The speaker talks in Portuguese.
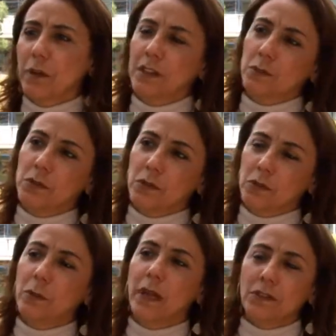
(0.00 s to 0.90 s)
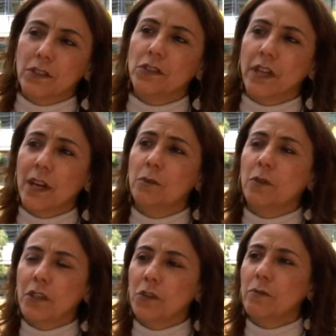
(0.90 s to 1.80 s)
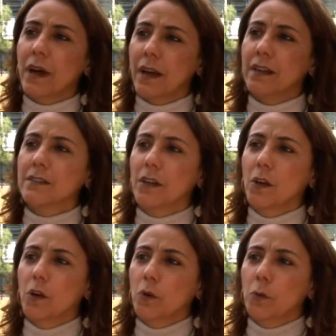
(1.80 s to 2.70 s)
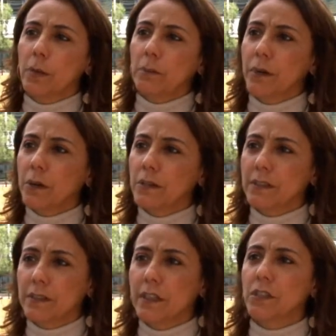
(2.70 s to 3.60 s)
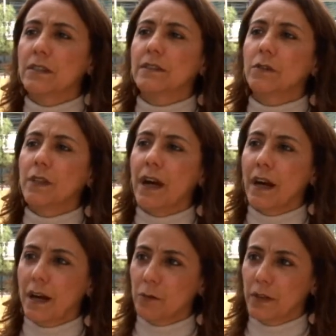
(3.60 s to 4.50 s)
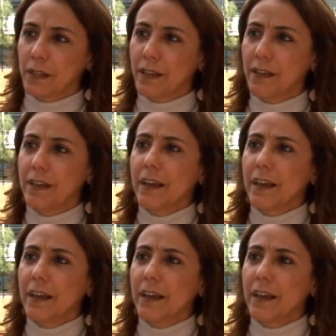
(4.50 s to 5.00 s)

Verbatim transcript: as pessoas começam a enxergar um pouquinho mais o papel assim da gestão da água, né?